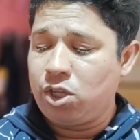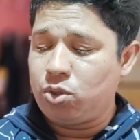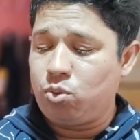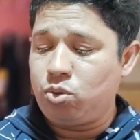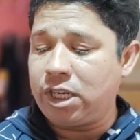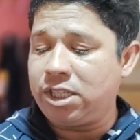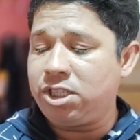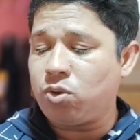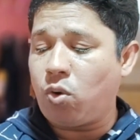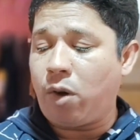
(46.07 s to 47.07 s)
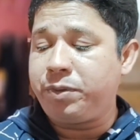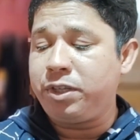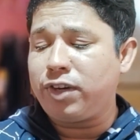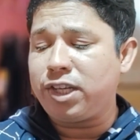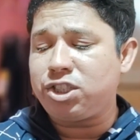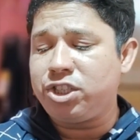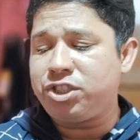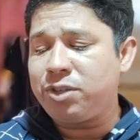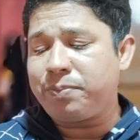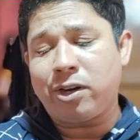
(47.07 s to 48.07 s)
दूसरा चीज़ ऑप्टिमाइज
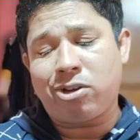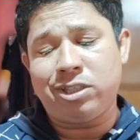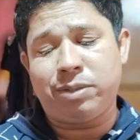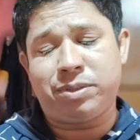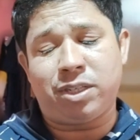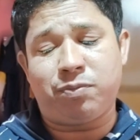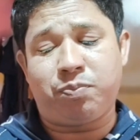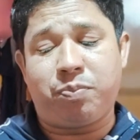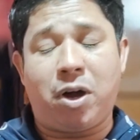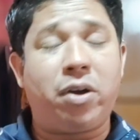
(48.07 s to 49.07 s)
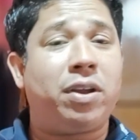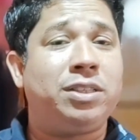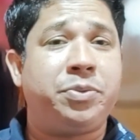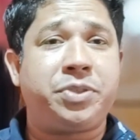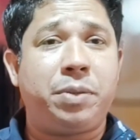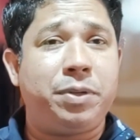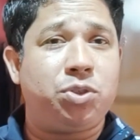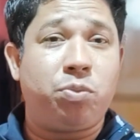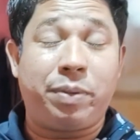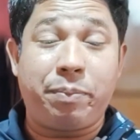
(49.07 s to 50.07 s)
सिस्टम पावर कंजम्पशन पावर कंजम्पशन में
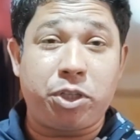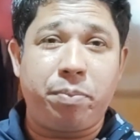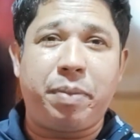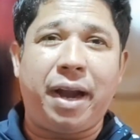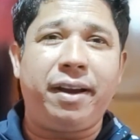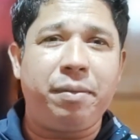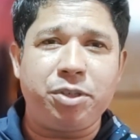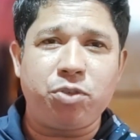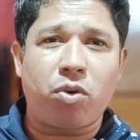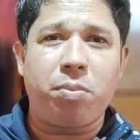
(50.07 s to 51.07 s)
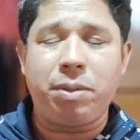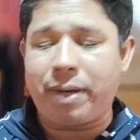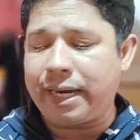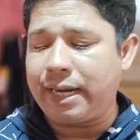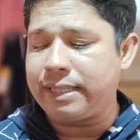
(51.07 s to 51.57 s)
जो मतलब बैटरी में जो प्रॉब्लम आ रहा